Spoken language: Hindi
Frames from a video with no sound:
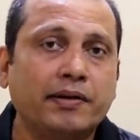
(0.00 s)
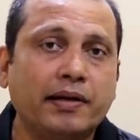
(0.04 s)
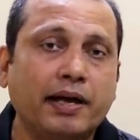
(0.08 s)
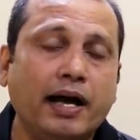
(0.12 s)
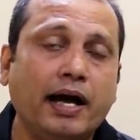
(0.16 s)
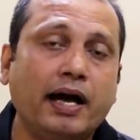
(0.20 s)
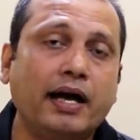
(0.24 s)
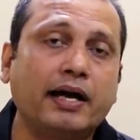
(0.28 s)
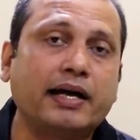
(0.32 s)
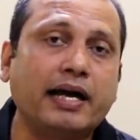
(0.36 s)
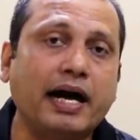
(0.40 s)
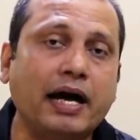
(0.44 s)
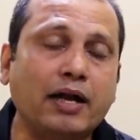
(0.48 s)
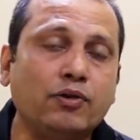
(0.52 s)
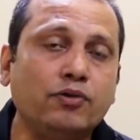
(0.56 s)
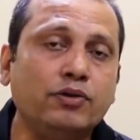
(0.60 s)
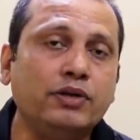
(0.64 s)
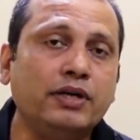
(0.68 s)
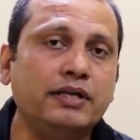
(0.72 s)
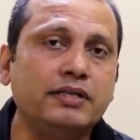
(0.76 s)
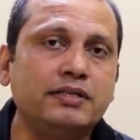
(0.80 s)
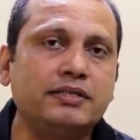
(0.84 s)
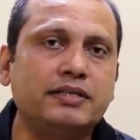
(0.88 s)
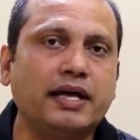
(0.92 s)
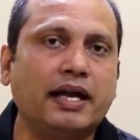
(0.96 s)

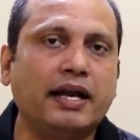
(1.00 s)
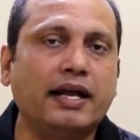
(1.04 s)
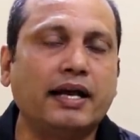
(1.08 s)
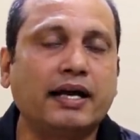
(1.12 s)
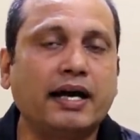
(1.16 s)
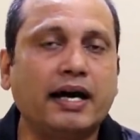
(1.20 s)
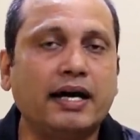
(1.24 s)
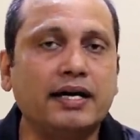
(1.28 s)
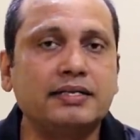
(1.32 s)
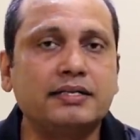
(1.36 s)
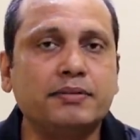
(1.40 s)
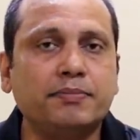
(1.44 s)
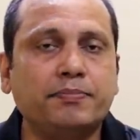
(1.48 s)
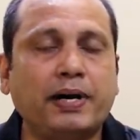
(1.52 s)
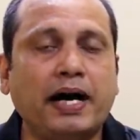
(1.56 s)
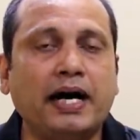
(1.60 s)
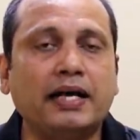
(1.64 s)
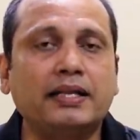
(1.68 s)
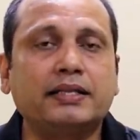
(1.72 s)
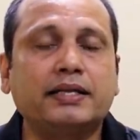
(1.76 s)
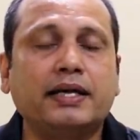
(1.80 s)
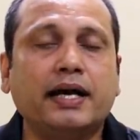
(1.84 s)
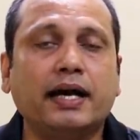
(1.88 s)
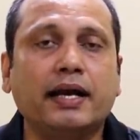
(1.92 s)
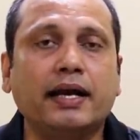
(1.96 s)
कानून सलाहकार से
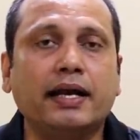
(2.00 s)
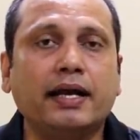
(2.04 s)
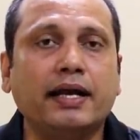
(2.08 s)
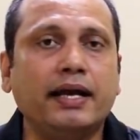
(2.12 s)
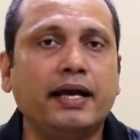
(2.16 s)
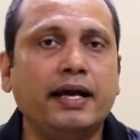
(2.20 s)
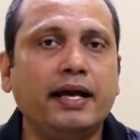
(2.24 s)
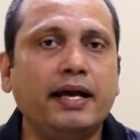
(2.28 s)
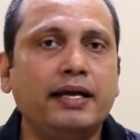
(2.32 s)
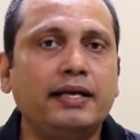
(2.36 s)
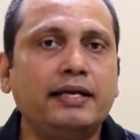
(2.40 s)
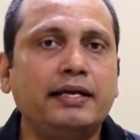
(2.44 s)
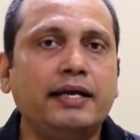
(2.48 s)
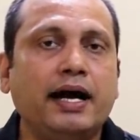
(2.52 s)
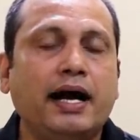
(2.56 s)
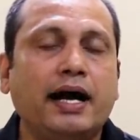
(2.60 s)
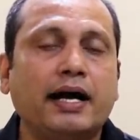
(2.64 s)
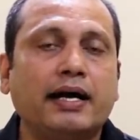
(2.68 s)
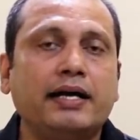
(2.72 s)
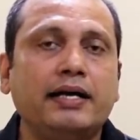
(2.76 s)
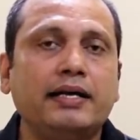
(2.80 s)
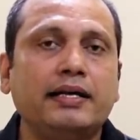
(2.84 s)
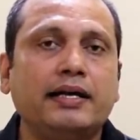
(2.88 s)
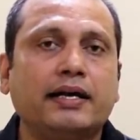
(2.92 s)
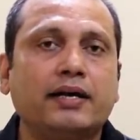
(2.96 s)
बात कर रहे हैं कि
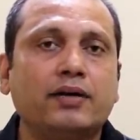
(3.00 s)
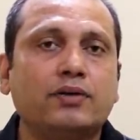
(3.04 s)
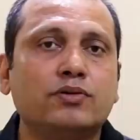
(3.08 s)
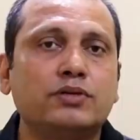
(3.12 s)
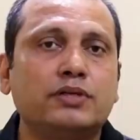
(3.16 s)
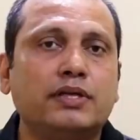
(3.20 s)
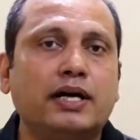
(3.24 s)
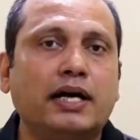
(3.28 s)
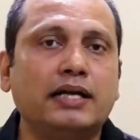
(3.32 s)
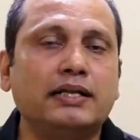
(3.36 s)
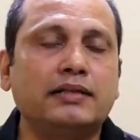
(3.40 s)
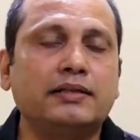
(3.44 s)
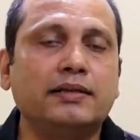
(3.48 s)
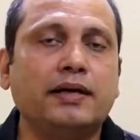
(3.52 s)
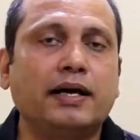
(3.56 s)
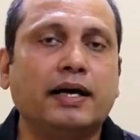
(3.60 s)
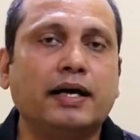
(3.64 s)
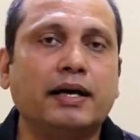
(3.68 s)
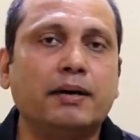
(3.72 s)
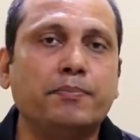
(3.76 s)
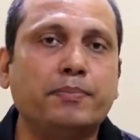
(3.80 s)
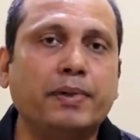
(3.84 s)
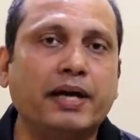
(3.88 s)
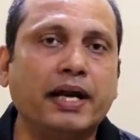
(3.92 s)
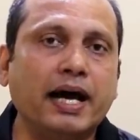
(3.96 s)
आखिर अगर गुजरात
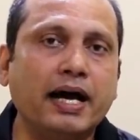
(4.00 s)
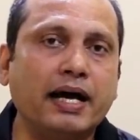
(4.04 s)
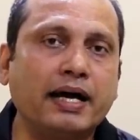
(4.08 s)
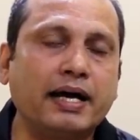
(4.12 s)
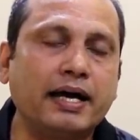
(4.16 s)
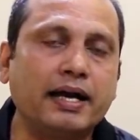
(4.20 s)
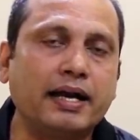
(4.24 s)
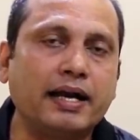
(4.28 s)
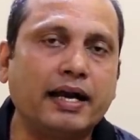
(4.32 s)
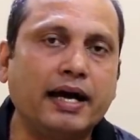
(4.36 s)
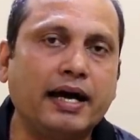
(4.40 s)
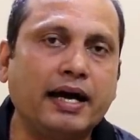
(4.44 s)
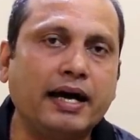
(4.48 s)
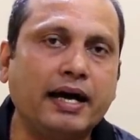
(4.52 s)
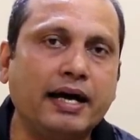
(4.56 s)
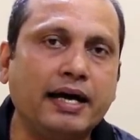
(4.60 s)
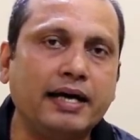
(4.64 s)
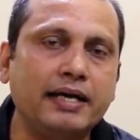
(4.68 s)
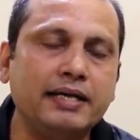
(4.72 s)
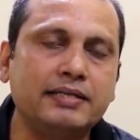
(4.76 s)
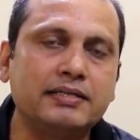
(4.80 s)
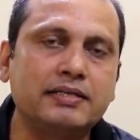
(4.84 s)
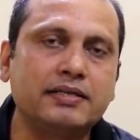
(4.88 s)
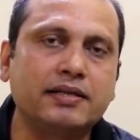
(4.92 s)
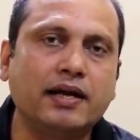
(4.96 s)
अगर मना कर रहा
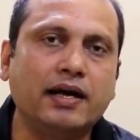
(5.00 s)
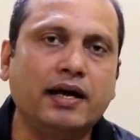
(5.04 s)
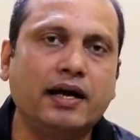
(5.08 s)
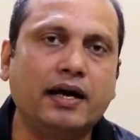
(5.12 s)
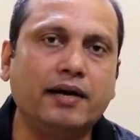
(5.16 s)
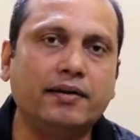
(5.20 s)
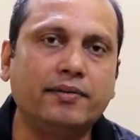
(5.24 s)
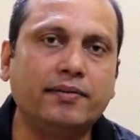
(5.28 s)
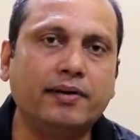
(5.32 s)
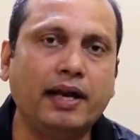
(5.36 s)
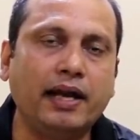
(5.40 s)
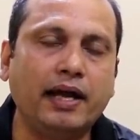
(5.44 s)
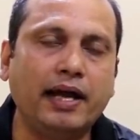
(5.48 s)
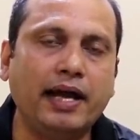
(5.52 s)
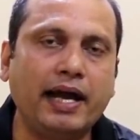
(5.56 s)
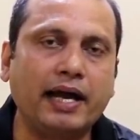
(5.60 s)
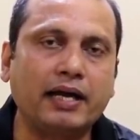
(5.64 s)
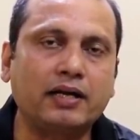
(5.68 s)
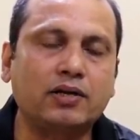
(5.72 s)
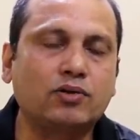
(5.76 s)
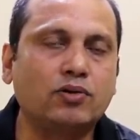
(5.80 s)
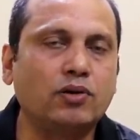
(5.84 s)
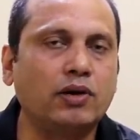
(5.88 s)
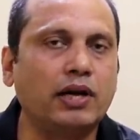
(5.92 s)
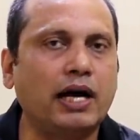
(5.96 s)
है इस
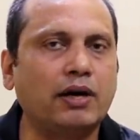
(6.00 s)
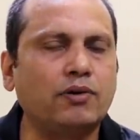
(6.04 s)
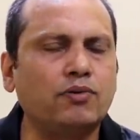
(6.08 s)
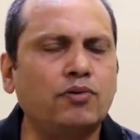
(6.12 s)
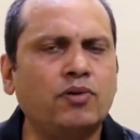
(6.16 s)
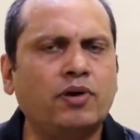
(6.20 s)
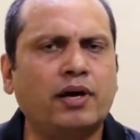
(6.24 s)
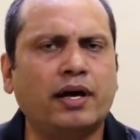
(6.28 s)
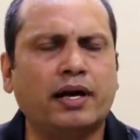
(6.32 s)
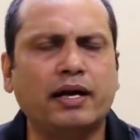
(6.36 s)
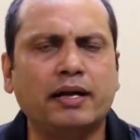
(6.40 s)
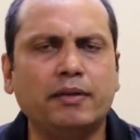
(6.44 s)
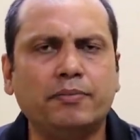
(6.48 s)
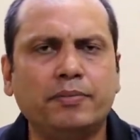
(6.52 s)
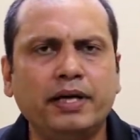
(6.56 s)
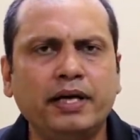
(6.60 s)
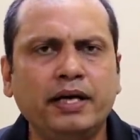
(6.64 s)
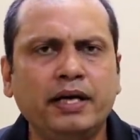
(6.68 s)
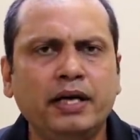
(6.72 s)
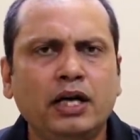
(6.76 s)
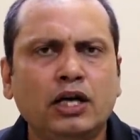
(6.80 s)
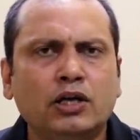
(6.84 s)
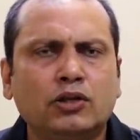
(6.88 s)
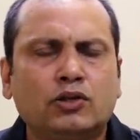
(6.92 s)
एक्ट को लागू करने में